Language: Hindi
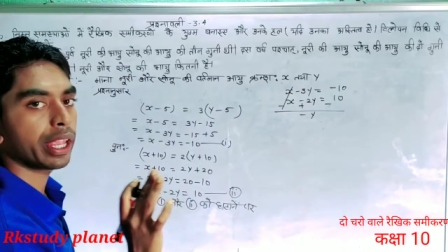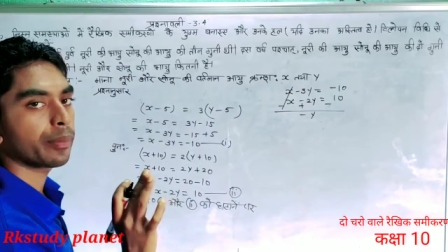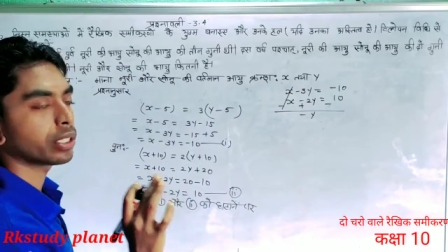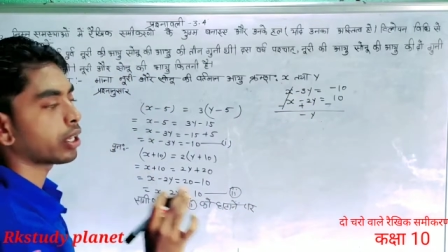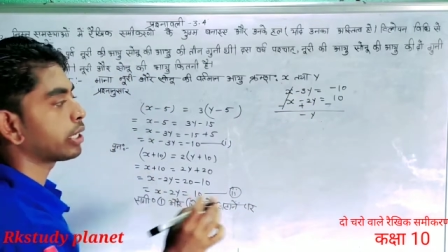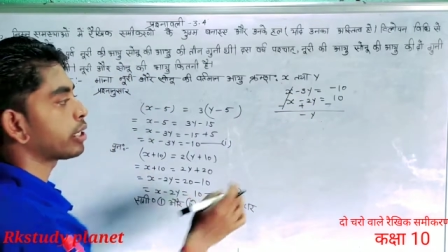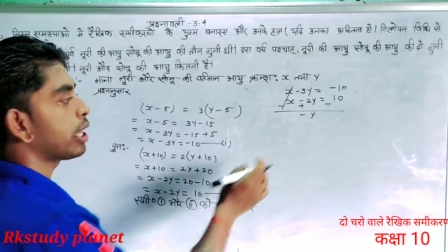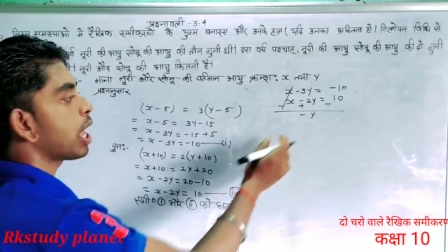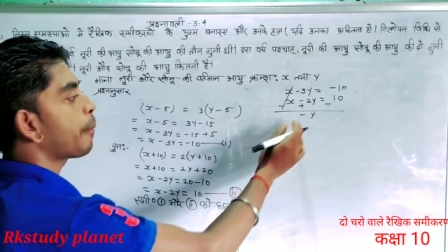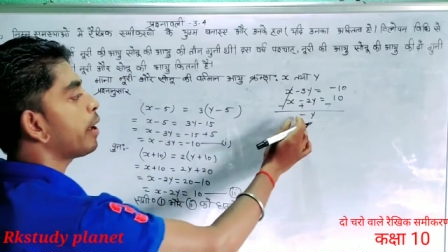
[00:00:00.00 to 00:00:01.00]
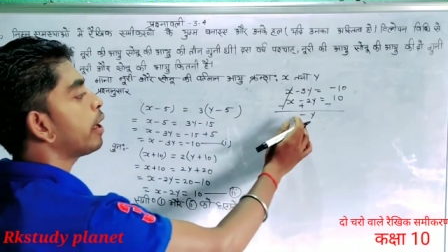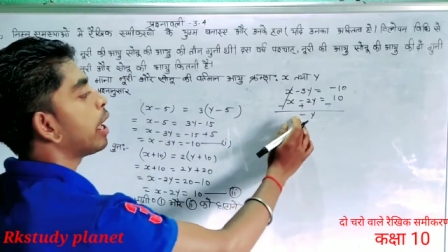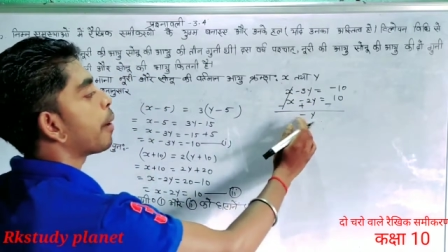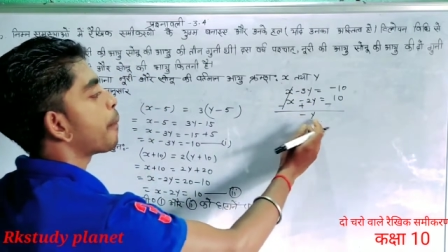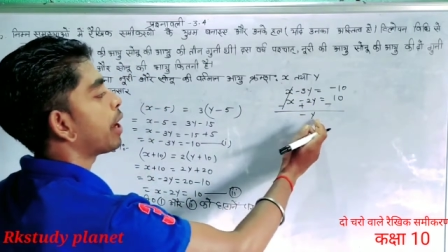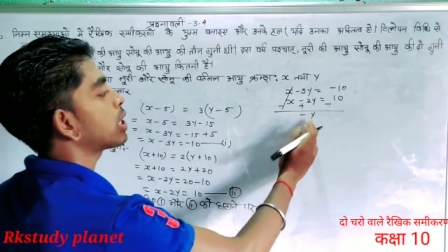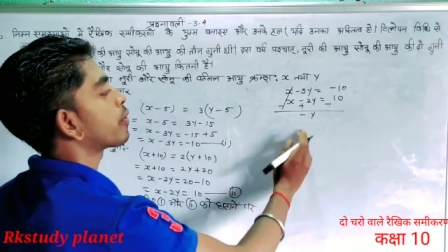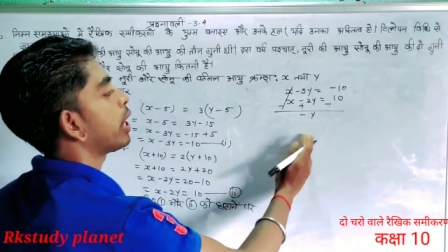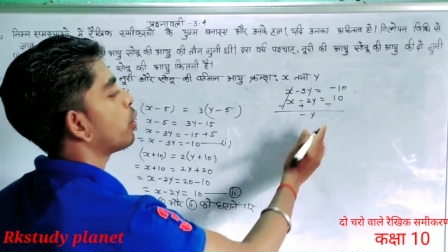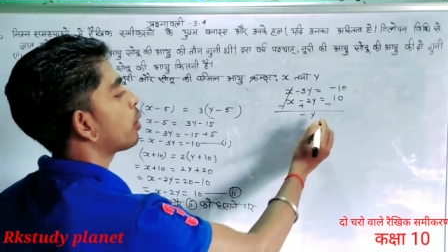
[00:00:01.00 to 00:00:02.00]
एक बचा इसलिए यहाँ पे
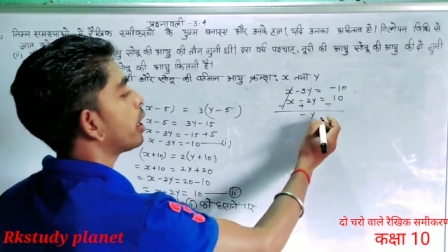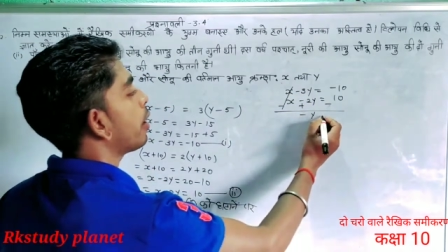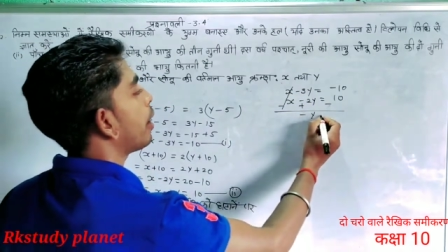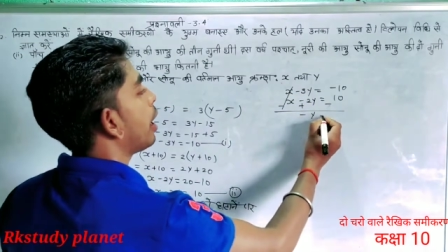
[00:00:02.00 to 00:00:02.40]
माइनस वाई हो गया